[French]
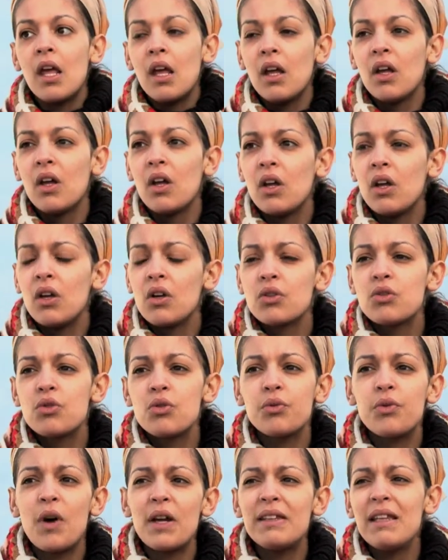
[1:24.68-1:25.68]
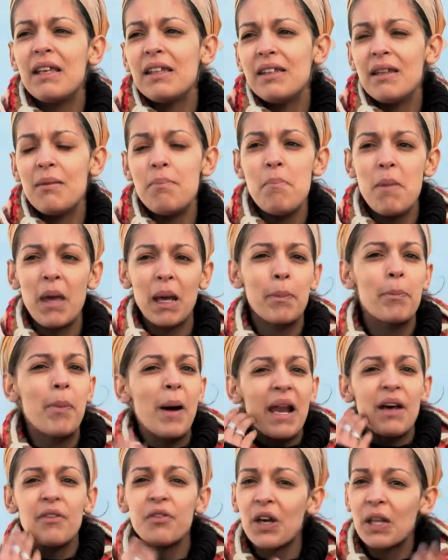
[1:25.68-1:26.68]
euh, tu vois des, mecs
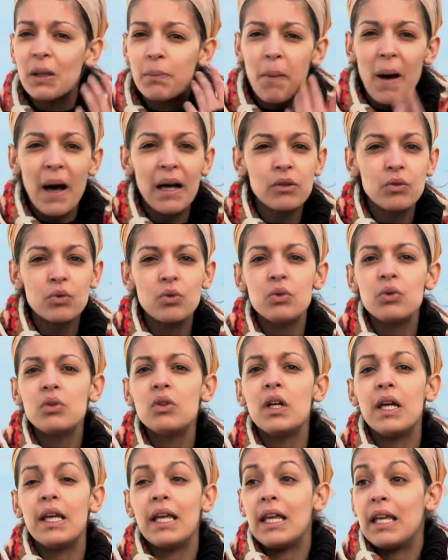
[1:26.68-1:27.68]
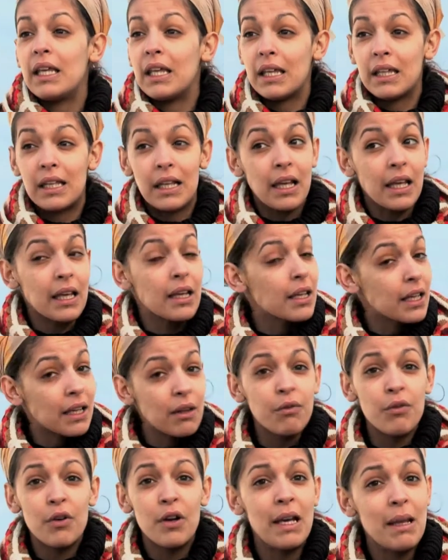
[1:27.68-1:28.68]
balafrés de partout et qui
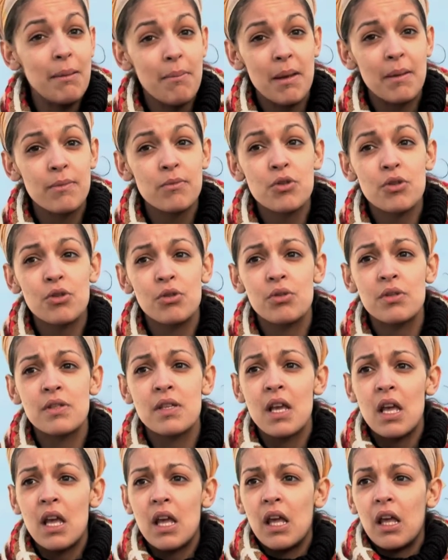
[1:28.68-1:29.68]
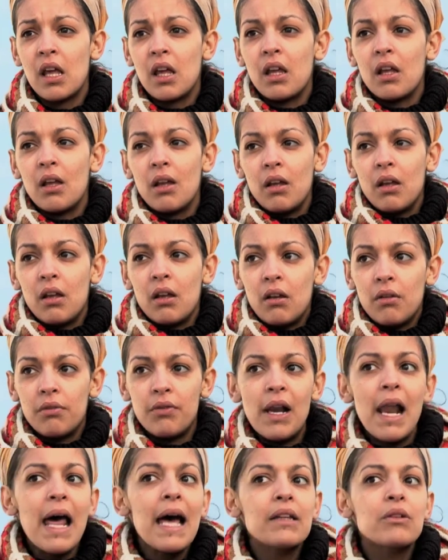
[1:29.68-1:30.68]
veulent les mêmes choses.
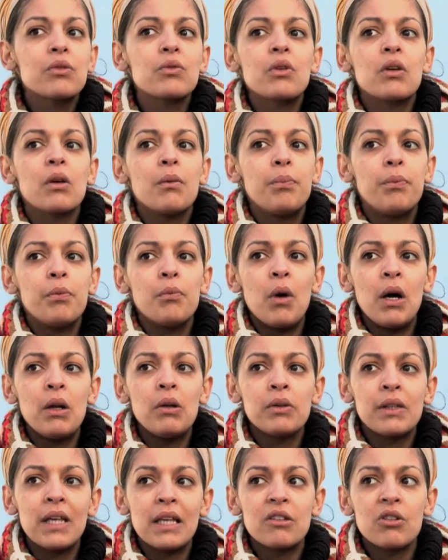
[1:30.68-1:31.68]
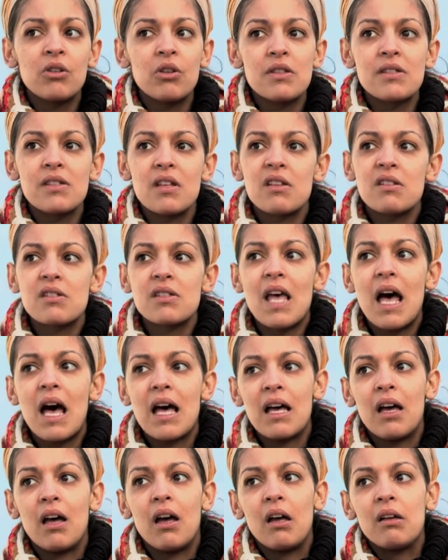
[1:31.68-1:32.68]
Voilà, donc euh, pour moi, le 14,
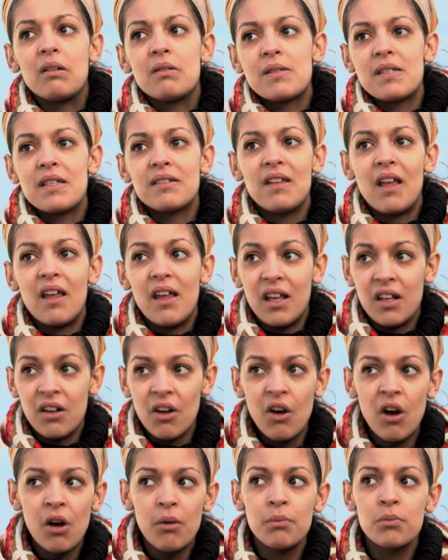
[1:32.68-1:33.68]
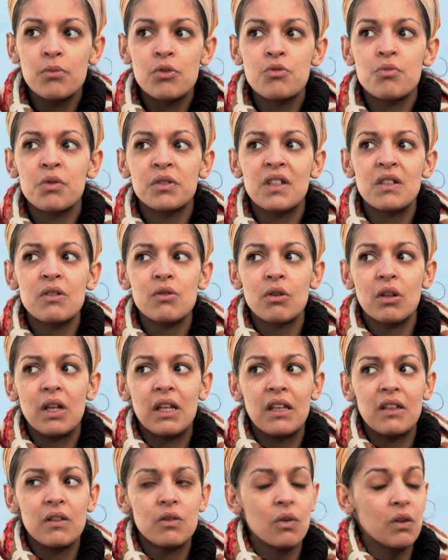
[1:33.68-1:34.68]
euh, c'était énorme. Je montais sur,
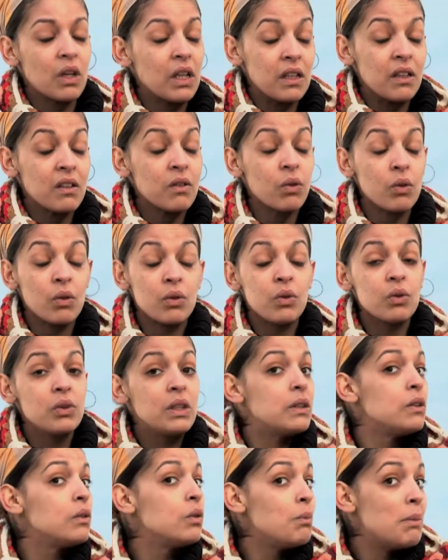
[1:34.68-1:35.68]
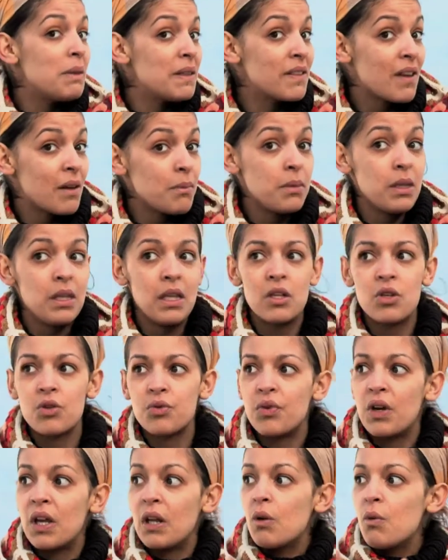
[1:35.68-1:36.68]
les, sur, les, sur le dos de, mes amis et je
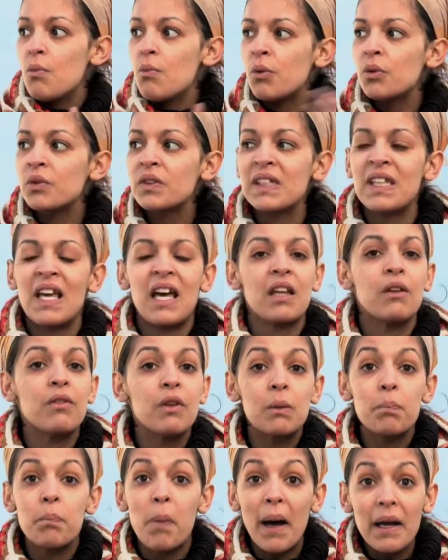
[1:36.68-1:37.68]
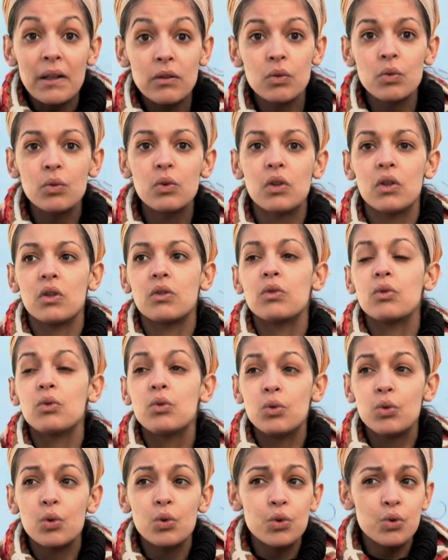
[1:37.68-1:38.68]
voyais le monde qui arrivait de partout, que
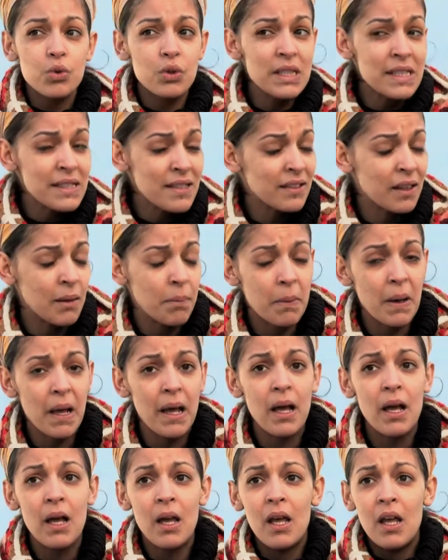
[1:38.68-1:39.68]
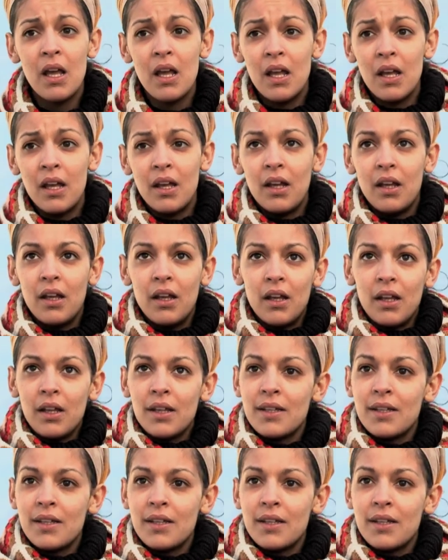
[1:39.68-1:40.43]
tout Tunis était plein. Euh,